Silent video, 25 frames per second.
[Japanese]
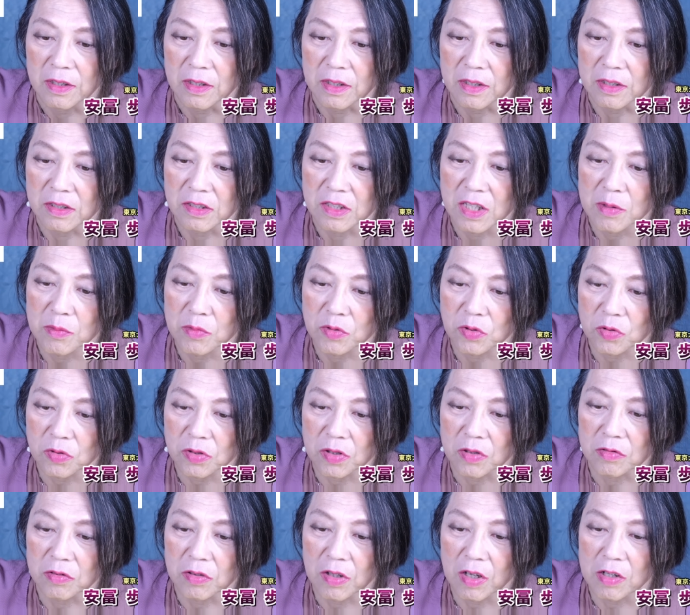えー、税務調
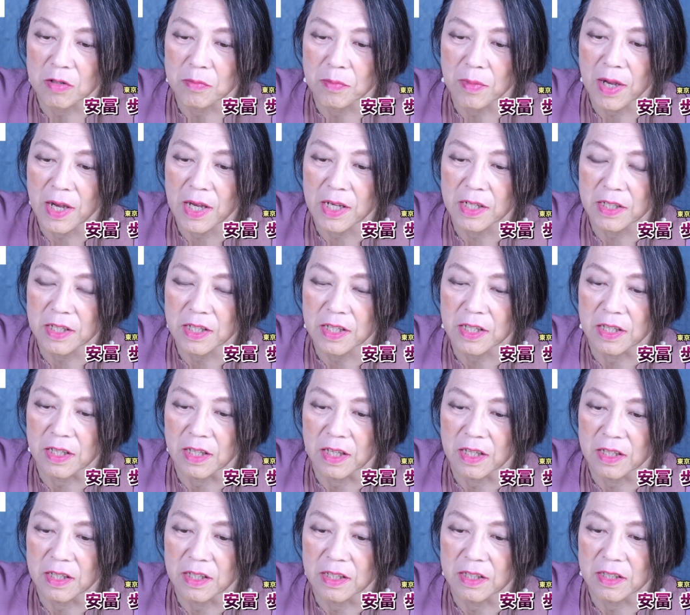査を受ける前に、
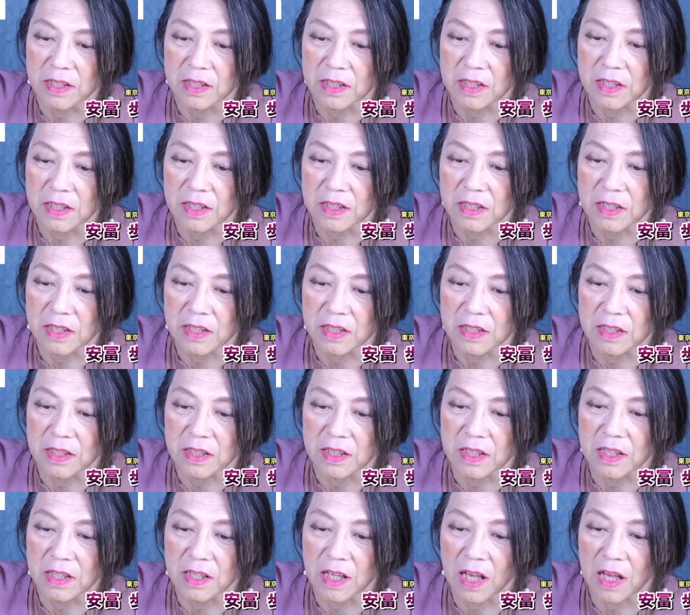えー、
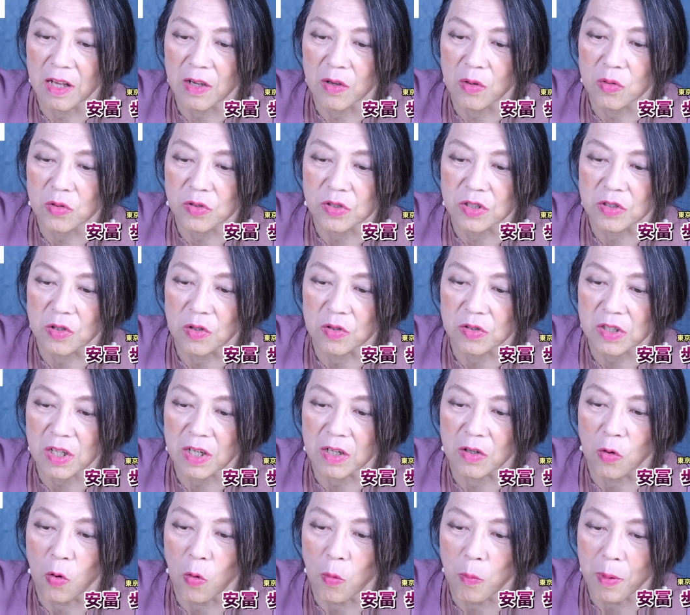期限後申告し
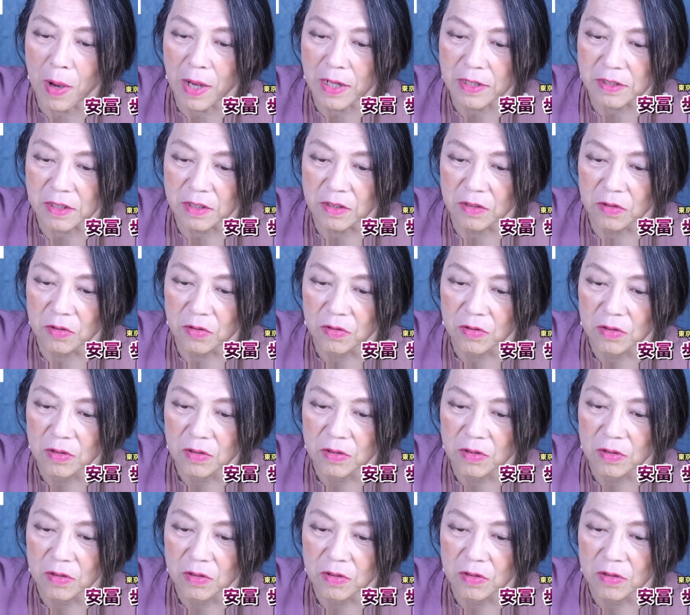たら5%。